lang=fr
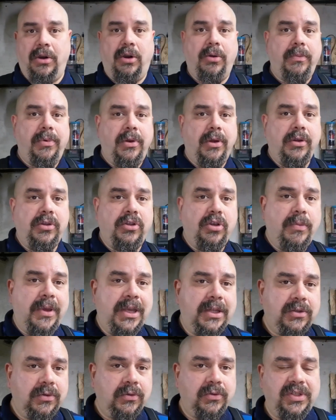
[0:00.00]
en blocs de
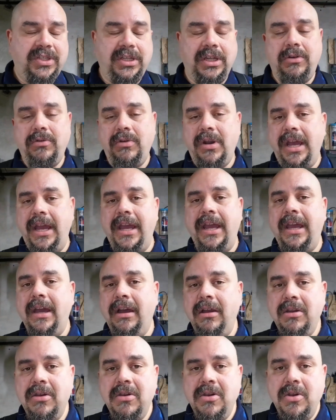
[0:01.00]
béton cellulaire,